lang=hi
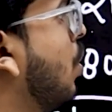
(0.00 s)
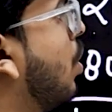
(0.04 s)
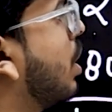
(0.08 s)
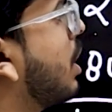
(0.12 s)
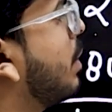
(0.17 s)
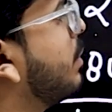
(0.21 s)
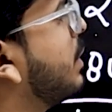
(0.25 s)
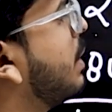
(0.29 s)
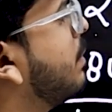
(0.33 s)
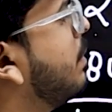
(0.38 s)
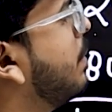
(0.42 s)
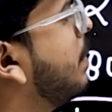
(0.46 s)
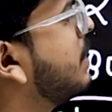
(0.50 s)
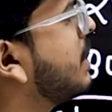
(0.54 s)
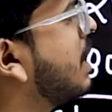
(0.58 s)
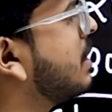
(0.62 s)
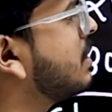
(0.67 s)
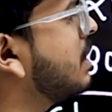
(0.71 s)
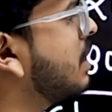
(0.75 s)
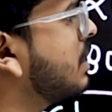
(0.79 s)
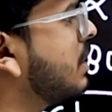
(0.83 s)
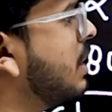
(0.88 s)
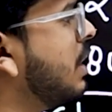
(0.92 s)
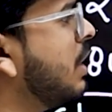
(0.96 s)
और हम ये भी बता
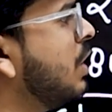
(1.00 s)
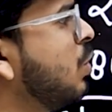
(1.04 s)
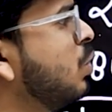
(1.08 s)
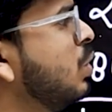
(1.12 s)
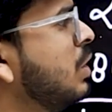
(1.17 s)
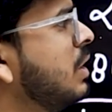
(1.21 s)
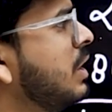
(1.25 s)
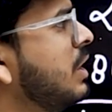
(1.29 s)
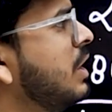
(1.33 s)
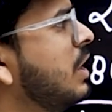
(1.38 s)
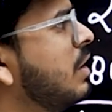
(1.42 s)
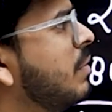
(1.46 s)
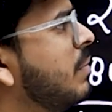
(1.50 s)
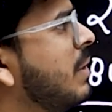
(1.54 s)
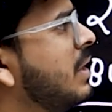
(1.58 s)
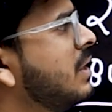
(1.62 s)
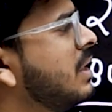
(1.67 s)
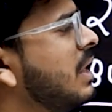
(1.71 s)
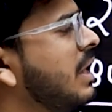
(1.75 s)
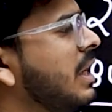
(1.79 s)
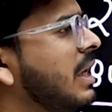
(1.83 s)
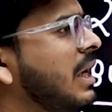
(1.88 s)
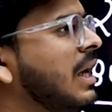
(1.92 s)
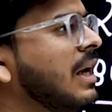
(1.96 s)
सकते हैं कि उन तीन में
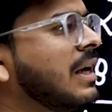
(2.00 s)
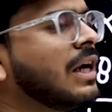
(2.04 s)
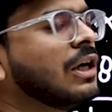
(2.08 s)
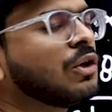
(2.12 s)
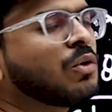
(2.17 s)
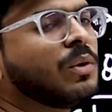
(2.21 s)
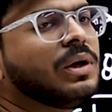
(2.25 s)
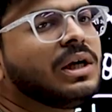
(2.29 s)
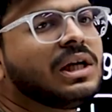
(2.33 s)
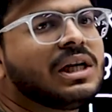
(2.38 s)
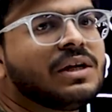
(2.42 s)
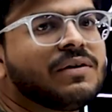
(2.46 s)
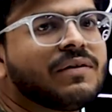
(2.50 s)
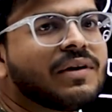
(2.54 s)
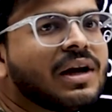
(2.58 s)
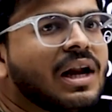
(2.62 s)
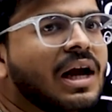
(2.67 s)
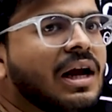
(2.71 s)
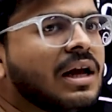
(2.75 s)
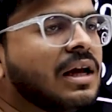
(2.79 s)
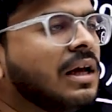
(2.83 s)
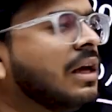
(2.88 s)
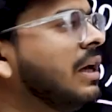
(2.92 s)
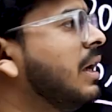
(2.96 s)
से एक के 21
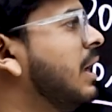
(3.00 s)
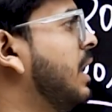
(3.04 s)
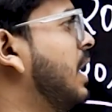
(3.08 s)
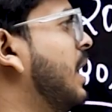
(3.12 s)
आए